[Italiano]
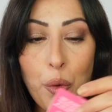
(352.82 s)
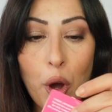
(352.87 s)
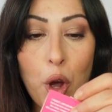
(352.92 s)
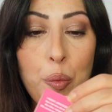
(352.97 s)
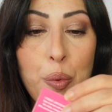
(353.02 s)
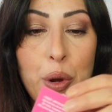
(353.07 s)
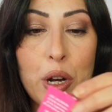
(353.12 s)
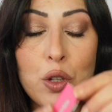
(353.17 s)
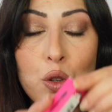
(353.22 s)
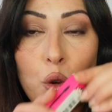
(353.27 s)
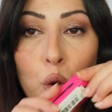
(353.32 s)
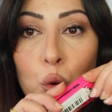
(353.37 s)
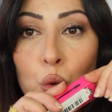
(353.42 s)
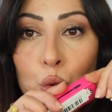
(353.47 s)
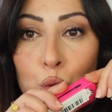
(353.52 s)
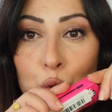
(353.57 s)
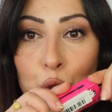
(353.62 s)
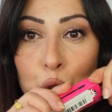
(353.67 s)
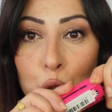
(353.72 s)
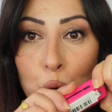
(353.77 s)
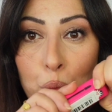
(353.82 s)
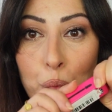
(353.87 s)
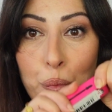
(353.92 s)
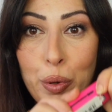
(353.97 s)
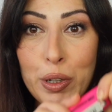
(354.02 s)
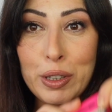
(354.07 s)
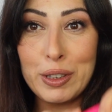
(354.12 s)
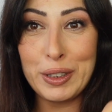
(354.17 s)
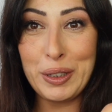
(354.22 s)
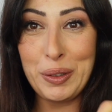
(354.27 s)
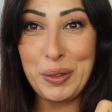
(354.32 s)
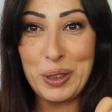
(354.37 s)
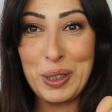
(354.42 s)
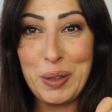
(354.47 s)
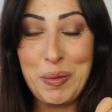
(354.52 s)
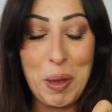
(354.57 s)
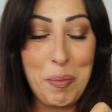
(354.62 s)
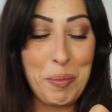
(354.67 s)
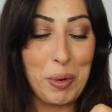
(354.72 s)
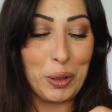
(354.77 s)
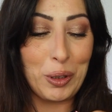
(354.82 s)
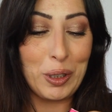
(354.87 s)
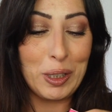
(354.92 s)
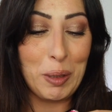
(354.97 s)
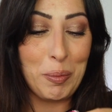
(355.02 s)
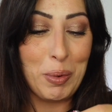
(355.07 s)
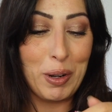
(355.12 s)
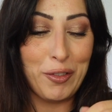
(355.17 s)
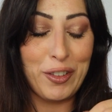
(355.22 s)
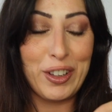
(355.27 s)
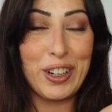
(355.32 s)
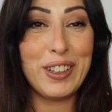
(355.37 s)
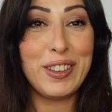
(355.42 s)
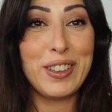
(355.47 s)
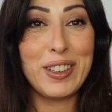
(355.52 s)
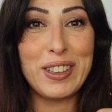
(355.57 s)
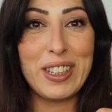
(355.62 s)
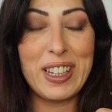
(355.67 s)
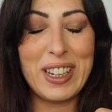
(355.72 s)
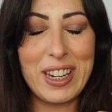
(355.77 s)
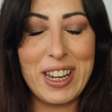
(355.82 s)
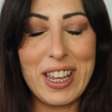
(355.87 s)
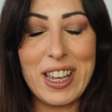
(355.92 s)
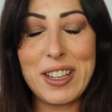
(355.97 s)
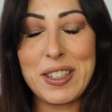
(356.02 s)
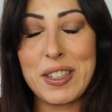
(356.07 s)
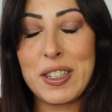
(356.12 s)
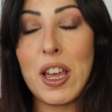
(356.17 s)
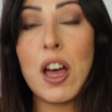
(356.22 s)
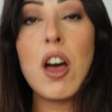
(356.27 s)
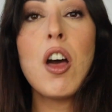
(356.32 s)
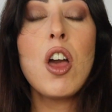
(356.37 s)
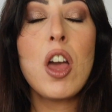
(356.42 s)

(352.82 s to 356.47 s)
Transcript: ho preso un dupe di uno dei miei prodotti preferiti di NYX